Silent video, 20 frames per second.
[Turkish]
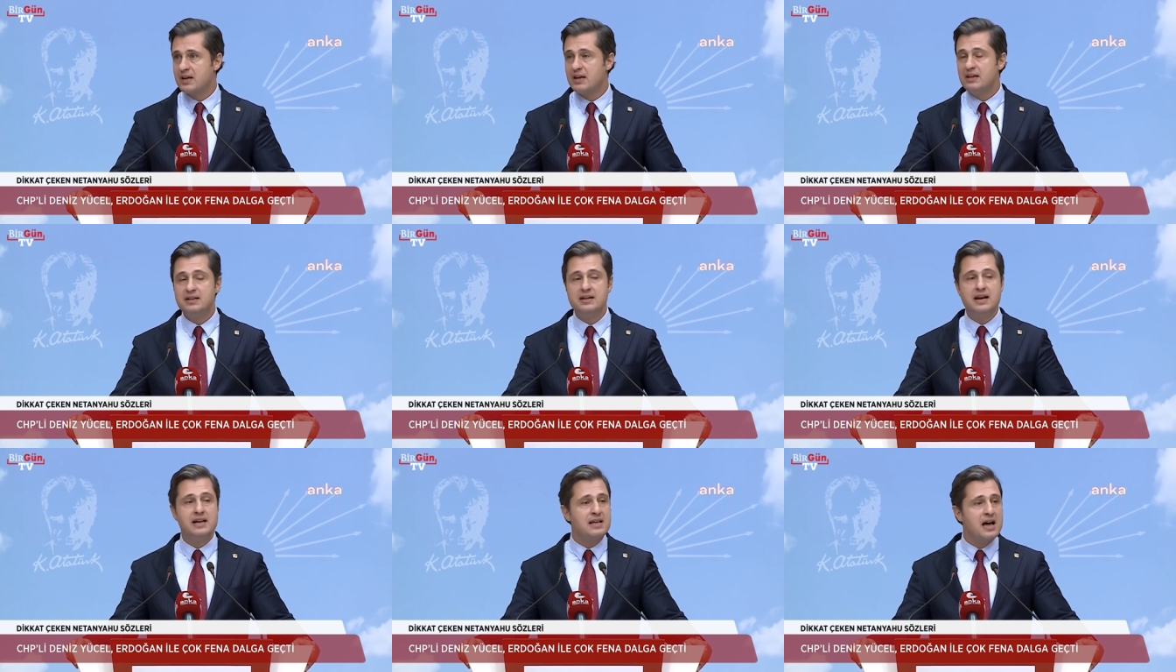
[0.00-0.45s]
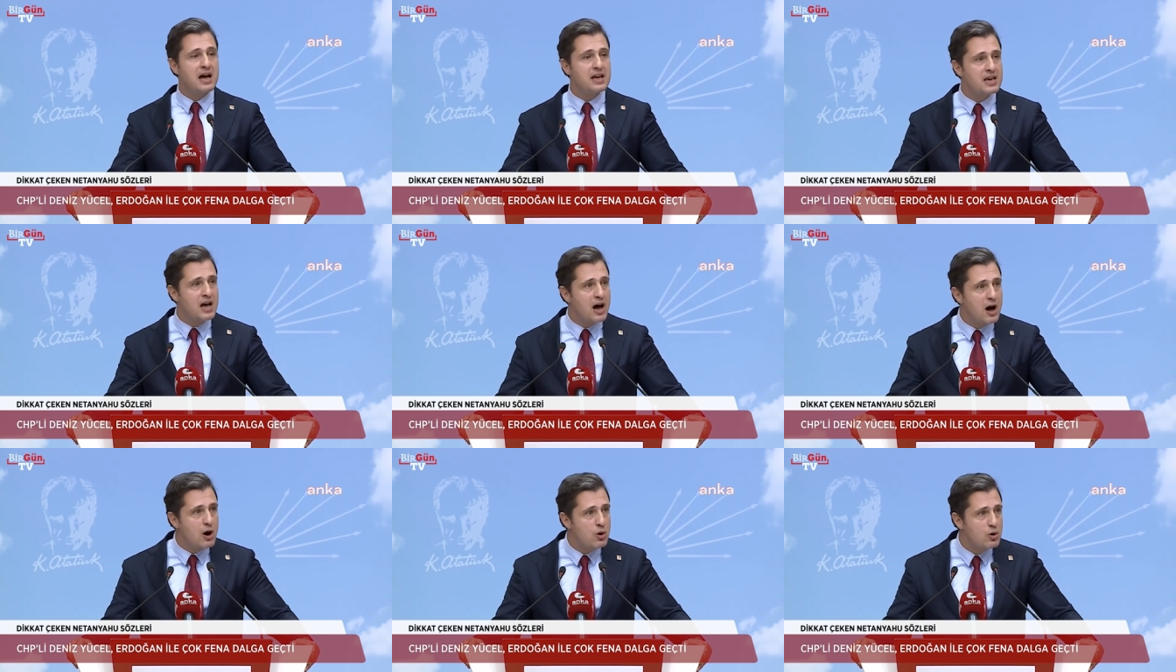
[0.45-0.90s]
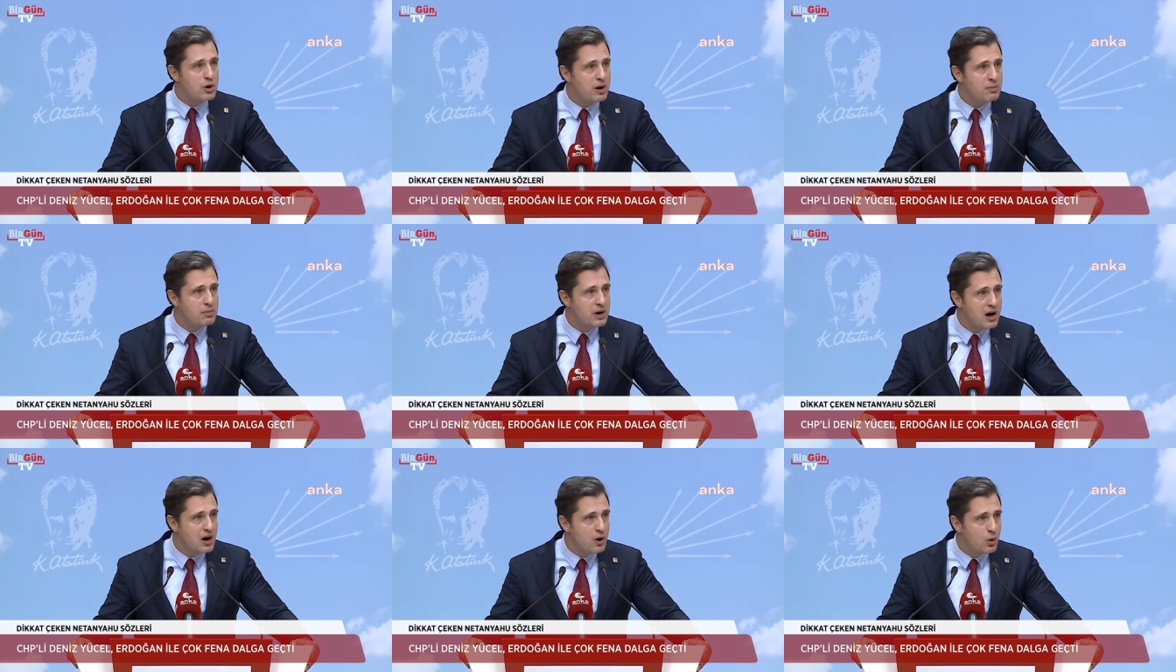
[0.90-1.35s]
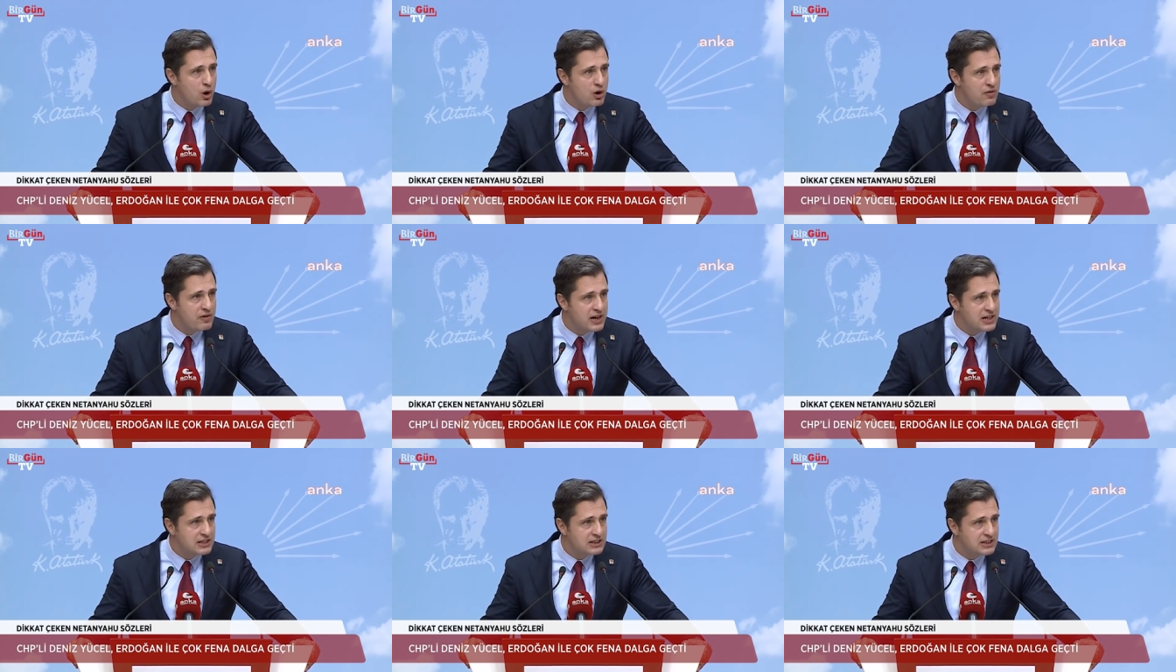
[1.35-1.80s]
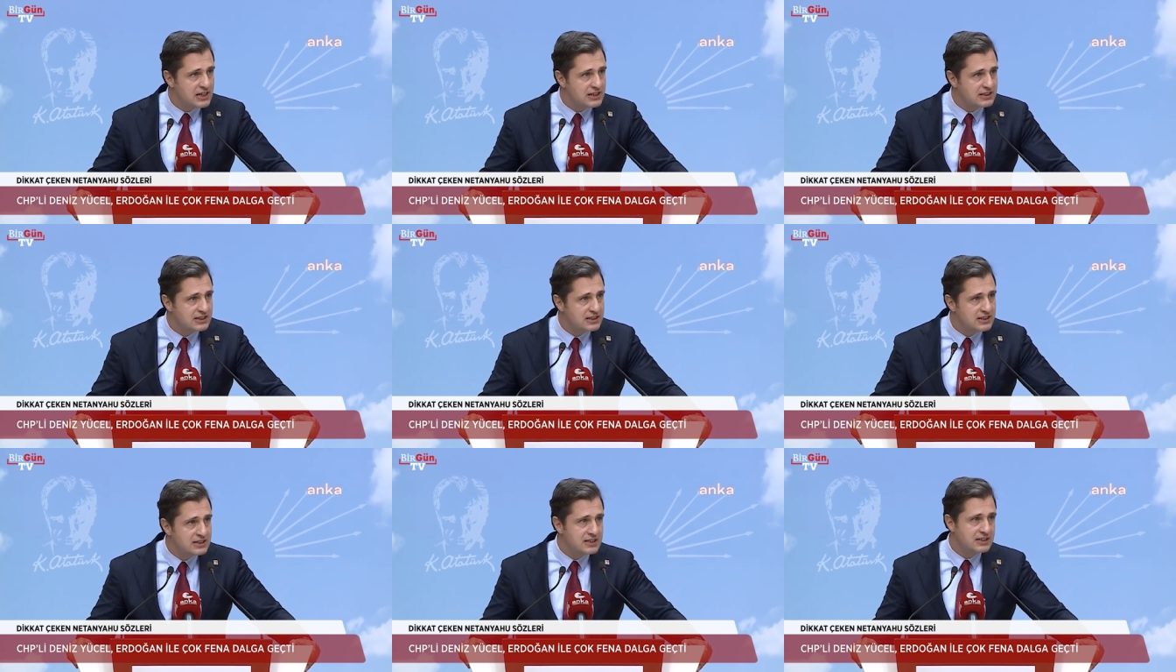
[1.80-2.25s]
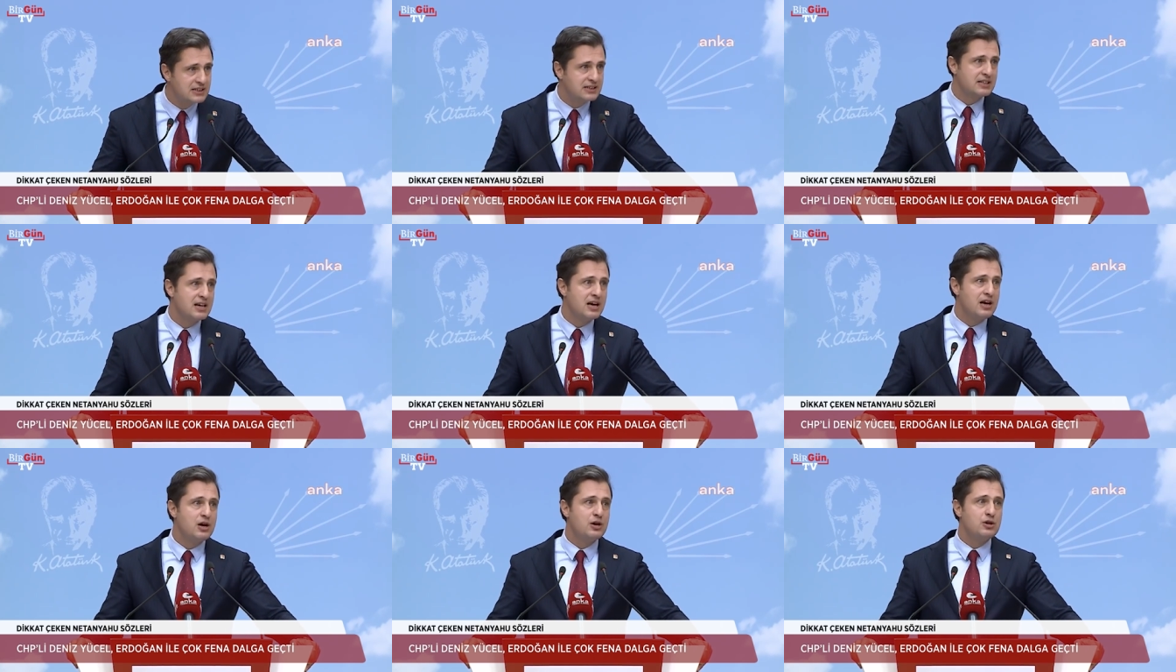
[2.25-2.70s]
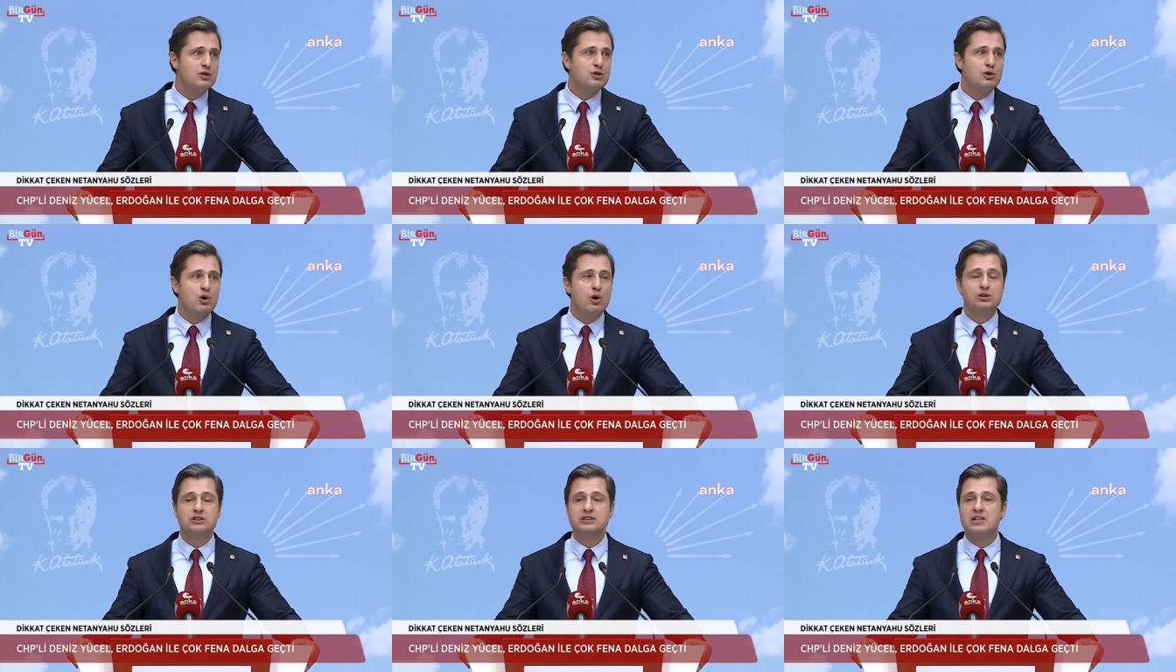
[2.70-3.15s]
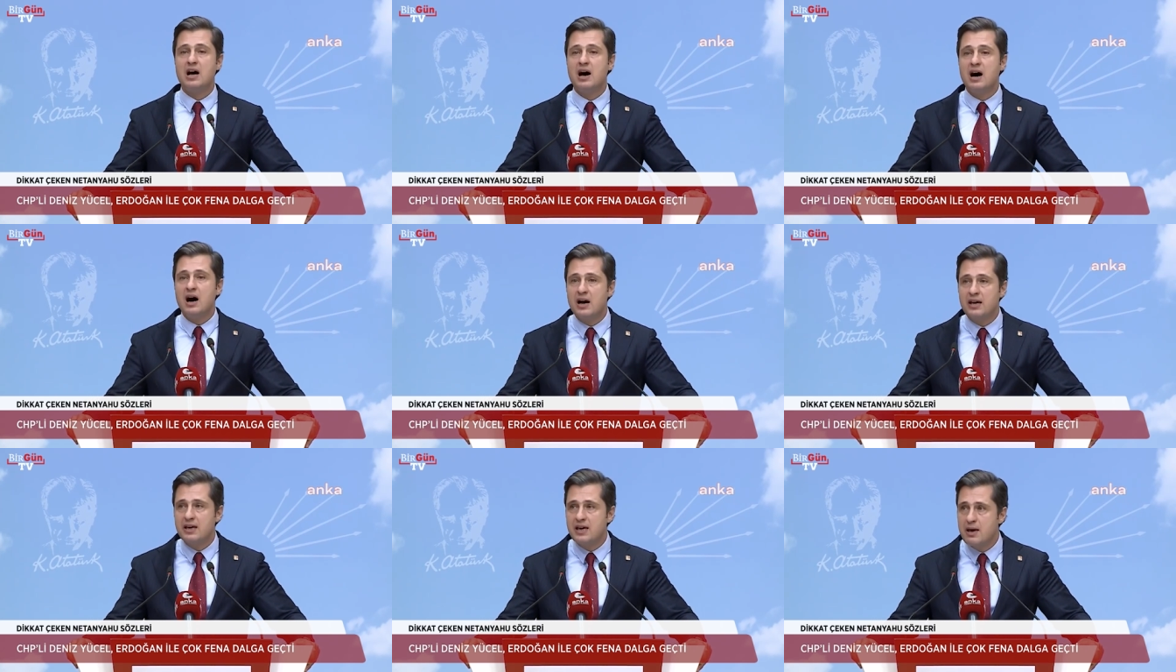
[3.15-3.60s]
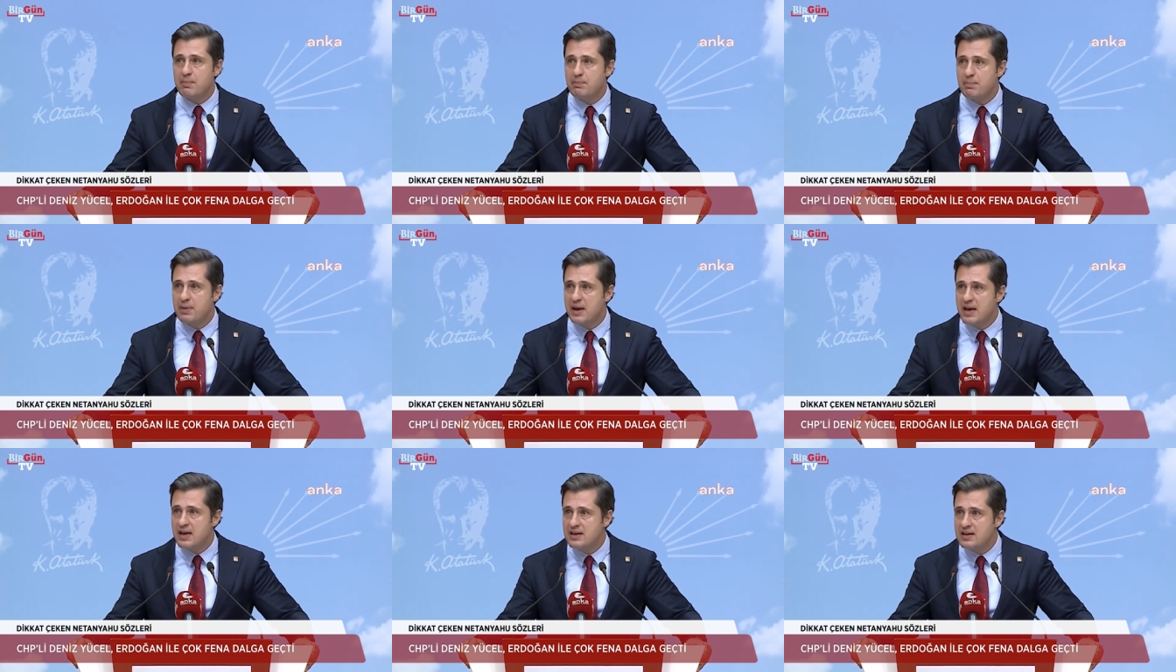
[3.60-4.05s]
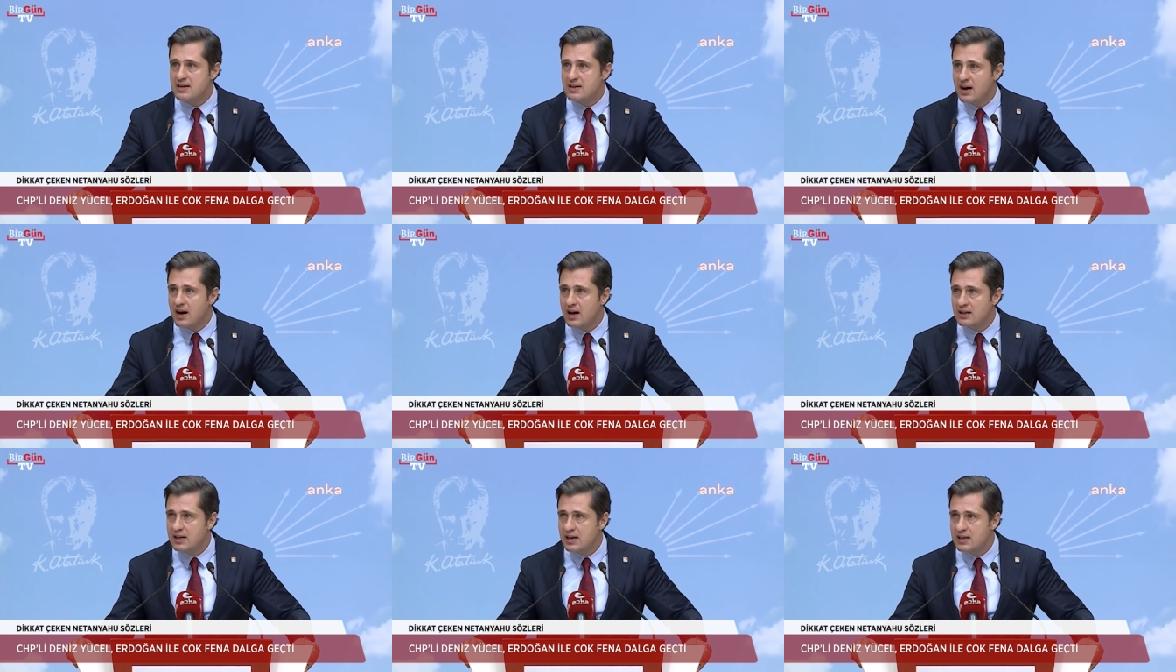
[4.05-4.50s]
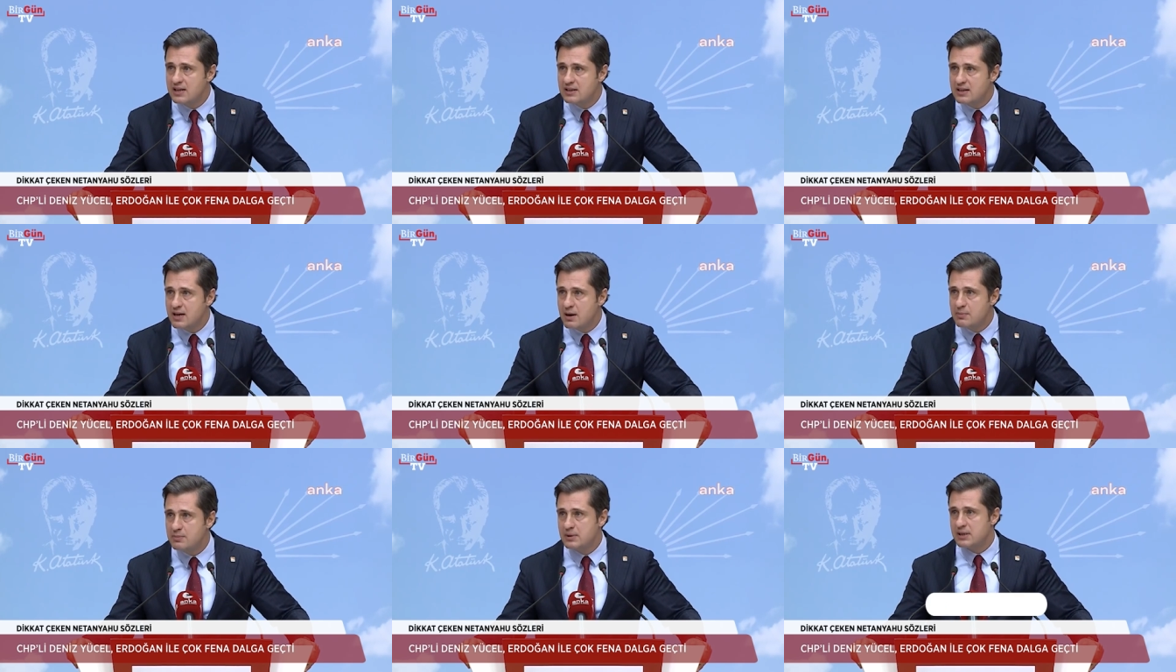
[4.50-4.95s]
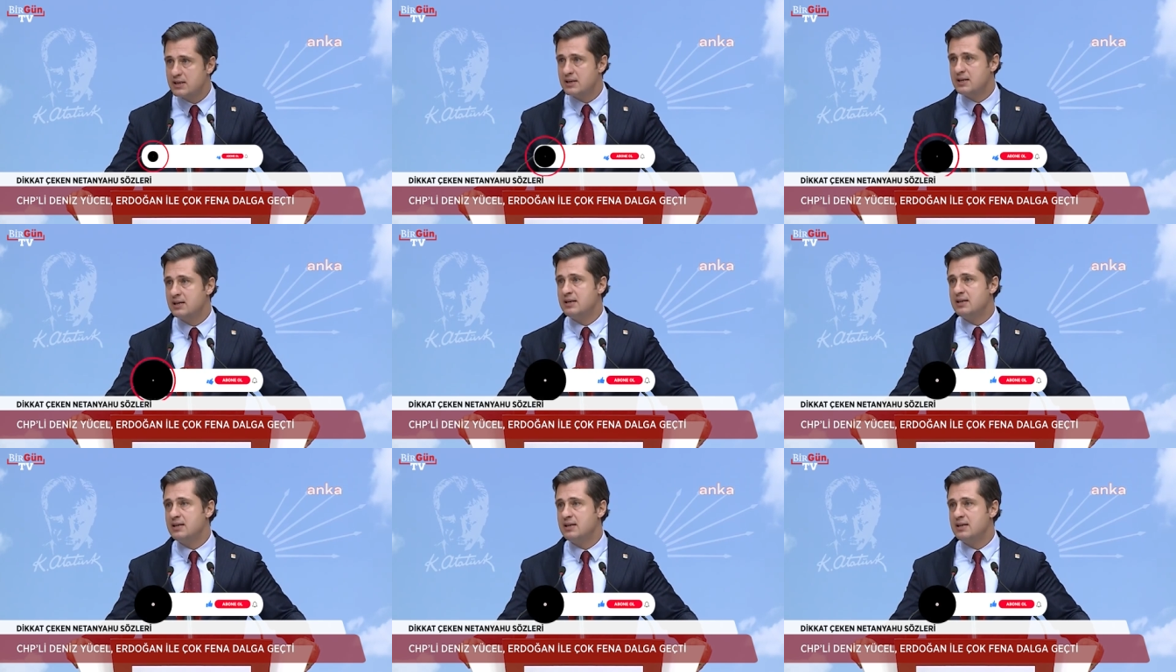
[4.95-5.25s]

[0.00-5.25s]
Netanyahu'ya mı oy vereceksiniz yoksa AKP'nin adayına mı